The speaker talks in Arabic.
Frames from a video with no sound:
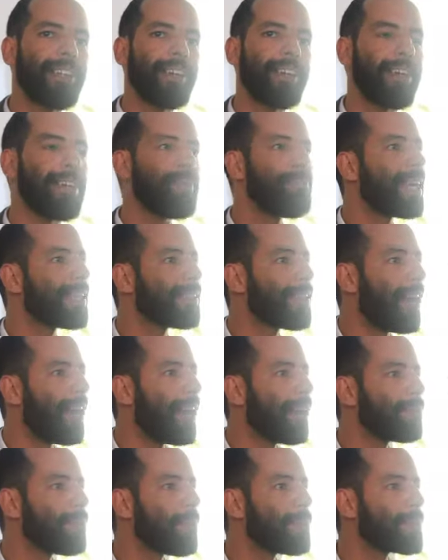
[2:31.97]

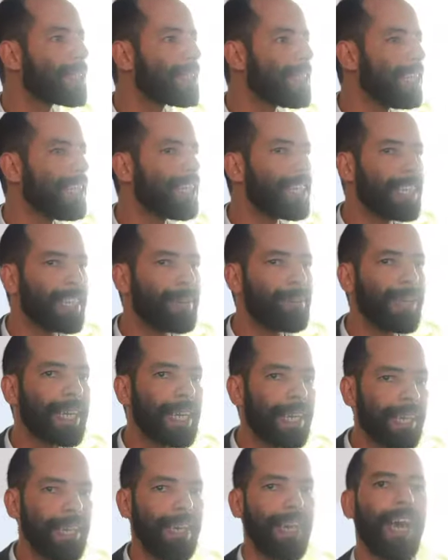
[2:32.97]
مدى ممكن من
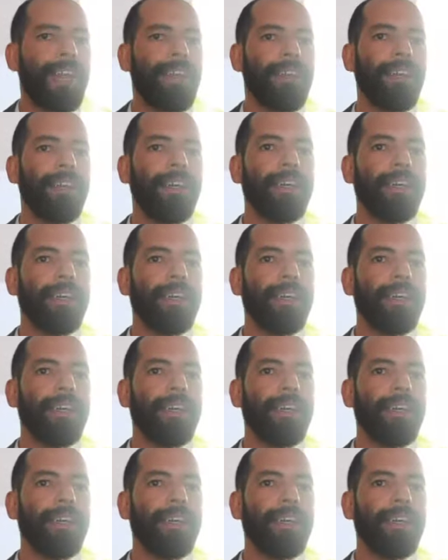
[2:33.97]
خلال